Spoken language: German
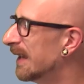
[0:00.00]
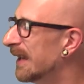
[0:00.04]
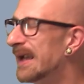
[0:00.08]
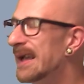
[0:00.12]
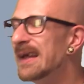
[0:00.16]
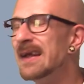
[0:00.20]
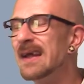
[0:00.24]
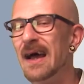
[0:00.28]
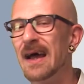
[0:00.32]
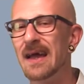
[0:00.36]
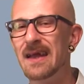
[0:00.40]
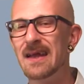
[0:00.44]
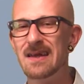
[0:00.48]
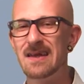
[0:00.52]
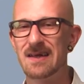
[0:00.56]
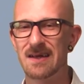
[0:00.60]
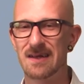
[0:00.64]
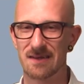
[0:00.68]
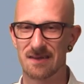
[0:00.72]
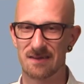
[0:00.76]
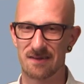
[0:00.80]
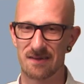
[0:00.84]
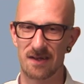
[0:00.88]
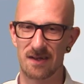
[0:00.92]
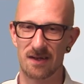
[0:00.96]
in
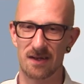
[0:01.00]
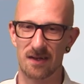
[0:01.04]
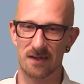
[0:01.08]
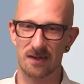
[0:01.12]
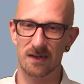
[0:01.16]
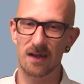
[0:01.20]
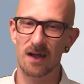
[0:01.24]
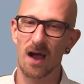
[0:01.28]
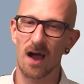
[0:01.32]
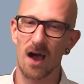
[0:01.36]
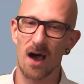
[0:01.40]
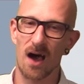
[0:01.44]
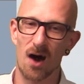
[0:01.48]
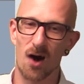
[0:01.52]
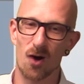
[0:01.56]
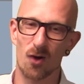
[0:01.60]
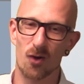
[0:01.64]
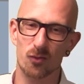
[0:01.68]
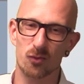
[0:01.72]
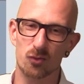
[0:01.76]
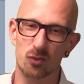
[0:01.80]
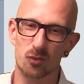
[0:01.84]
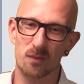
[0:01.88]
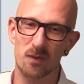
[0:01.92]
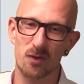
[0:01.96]
einigen Tälern
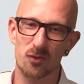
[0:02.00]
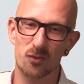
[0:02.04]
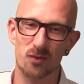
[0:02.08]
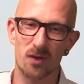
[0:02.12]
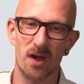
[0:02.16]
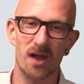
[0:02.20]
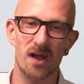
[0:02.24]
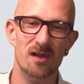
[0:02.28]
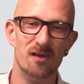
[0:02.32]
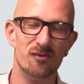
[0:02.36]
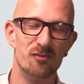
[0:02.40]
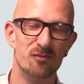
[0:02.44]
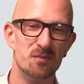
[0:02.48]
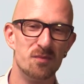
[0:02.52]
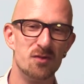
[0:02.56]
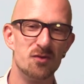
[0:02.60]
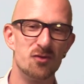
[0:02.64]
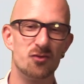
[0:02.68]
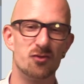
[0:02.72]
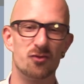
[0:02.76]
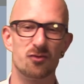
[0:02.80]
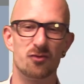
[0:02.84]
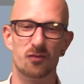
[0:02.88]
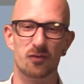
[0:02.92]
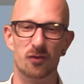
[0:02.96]
auch nur mal so 11
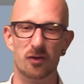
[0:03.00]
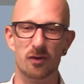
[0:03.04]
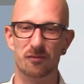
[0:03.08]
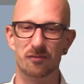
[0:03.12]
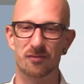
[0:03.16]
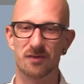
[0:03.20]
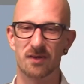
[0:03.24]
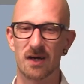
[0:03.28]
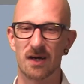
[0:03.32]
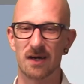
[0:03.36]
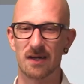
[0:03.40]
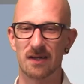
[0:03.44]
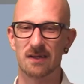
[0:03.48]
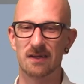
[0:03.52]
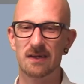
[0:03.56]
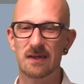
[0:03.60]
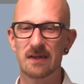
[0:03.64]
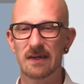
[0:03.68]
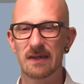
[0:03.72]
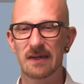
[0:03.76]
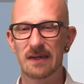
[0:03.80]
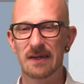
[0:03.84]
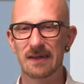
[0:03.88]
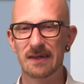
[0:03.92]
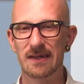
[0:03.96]
bis 12 Grad.
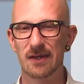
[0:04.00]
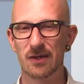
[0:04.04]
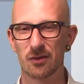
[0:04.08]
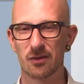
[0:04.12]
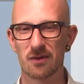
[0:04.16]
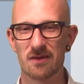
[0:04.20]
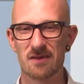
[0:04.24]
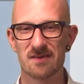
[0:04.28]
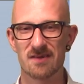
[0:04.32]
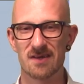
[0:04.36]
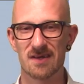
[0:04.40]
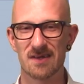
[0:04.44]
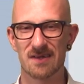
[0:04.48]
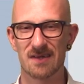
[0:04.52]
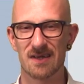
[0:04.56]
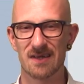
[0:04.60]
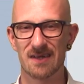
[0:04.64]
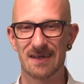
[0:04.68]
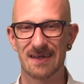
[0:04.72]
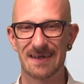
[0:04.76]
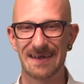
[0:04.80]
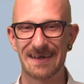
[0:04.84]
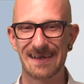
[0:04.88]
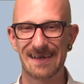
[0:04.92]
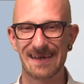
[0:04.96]
Der Donnerstag dann
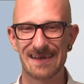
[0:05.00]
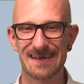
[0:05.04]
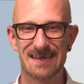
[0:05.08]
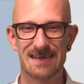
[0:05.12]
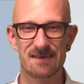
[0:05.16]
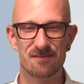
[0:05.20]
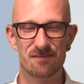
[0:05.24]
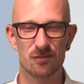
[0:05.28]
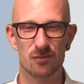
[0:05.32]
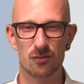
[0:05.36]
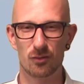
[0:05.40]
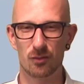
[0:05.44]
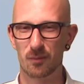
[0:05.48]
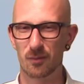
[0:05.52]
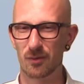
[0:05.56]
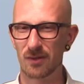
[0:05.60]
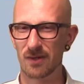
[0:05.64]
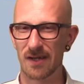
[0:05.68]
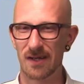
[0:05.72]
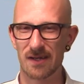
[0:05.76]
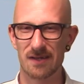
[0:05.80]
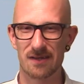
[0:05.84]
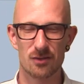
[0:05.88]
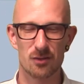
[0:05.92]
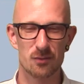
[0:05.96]
relativ
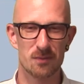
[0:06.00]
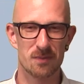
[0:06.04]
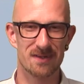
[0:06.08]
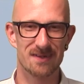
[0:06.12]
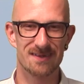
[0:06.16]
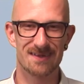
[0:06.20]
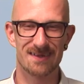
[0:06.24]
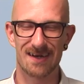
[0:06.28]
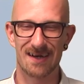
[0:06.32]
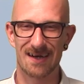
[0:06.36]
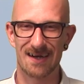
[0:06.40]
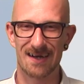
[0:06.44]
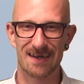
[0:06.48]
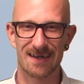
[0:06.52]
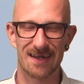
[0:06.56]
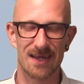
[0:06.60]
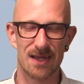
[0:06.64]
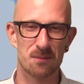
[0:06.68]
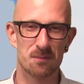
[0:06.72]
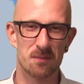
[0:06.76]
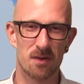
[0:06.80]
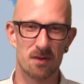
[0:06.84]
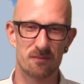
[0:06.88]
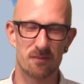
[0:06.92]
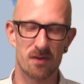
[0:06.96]
turbulent über Tag,
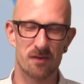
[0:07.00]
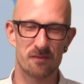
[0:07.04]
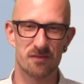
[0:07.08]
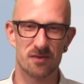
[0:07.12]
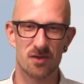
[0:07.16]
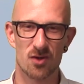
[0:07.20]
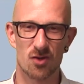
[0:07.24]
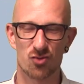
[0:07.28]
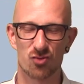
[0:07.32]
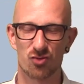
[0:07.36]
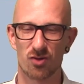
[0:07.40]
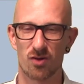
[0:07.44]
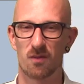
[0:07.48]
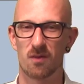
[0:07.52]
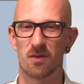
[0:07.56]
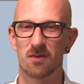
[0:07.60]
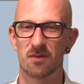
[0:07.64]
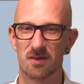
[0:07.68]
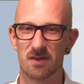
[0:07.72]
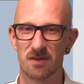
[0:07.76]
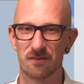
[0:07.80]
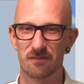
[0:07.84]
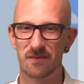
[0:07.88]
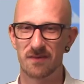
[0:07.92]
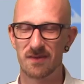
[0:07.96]
immer mal wieder Schauer
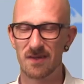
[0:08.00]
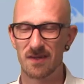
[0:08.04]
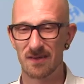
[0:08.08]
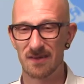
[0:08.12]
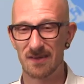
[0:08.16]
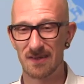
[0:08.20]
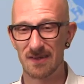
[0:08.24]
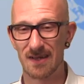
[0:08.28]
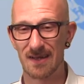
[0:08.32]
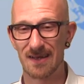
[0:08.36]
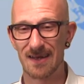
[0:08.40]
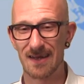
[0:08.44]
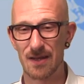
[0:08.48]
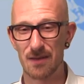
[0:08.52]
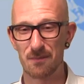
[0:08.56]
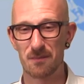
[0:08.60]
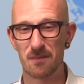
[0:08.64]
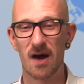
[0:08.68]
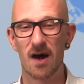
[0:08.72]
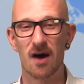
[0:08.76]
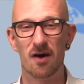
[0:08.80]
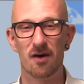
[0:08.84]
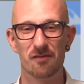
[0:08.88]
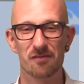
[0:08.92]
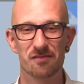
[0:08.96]
und Gewitter, die dann
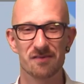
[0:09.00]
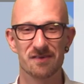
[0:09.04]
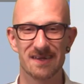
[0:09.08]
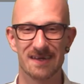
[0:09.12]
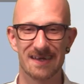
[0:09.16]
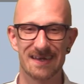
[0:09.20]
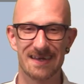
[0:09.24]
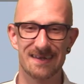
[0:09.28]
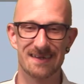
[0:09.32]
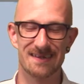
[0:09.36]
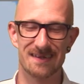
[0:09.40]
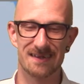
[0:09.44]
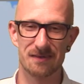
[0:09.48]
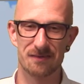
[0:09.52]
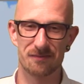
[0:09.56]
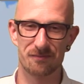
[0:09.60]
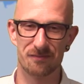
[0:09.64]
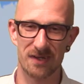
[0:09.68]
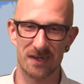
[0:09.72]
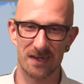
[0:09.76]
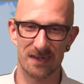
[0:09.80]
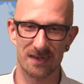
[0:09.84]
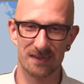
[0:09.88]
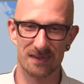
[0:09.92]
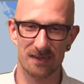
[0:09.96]
eben auftreten
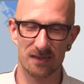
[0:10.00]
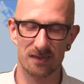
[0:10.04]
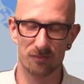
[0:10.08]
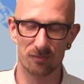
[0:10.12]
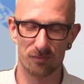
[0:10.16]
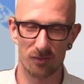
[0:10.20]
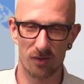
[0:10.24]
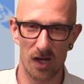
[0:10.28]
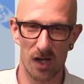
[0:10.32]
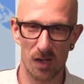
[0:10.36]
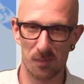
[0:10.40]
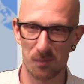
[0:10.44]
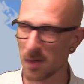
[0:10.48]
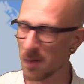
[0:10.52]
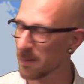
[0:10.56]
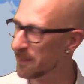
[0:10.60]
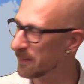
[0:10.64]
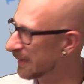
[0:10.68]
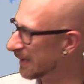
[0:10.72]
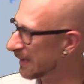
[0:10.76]
werden, vor allem am